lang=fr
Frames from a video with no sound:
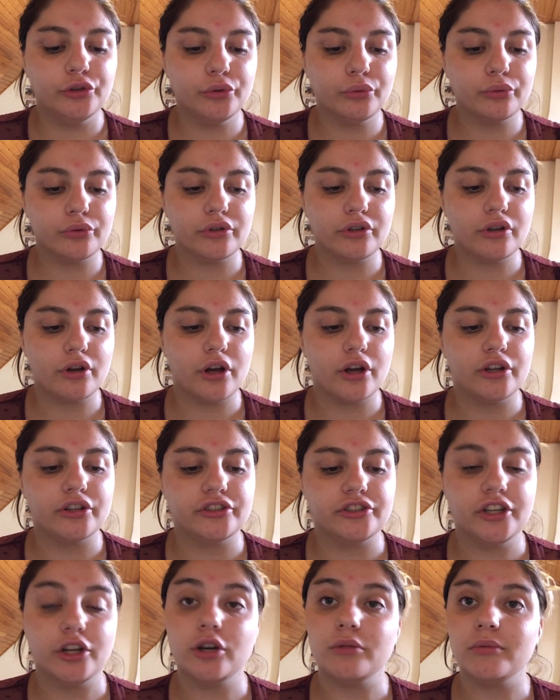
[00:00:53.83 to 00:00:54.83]
Donc,
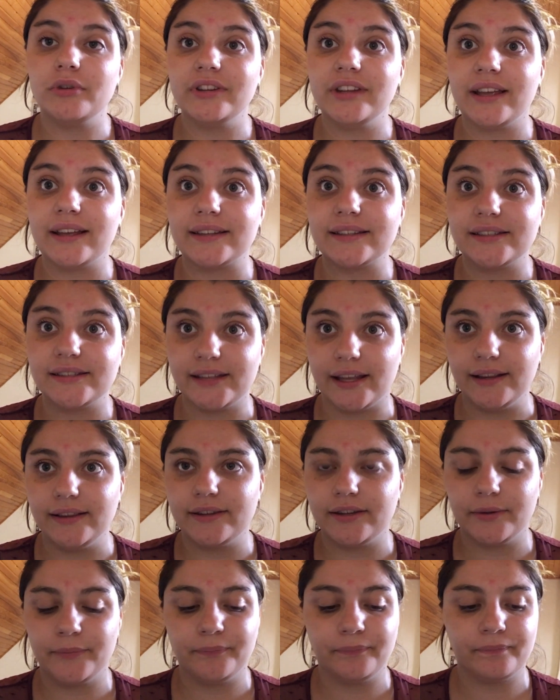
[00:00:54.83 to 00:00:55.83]
euh, j'ai commandé un
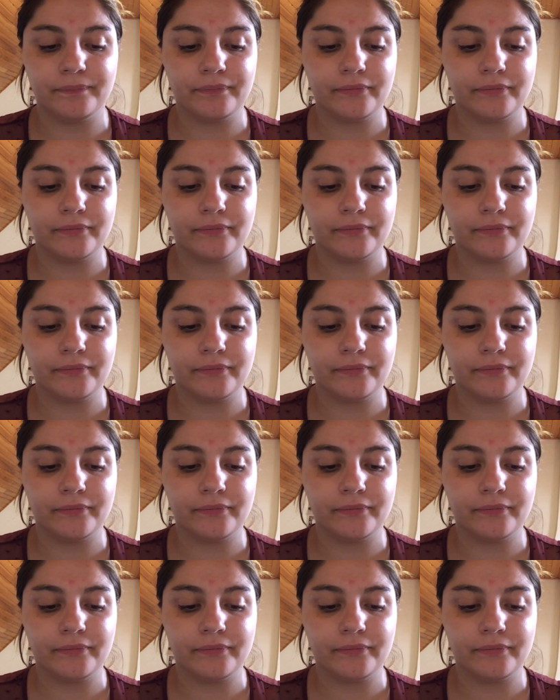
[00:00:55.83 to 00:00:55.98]
set.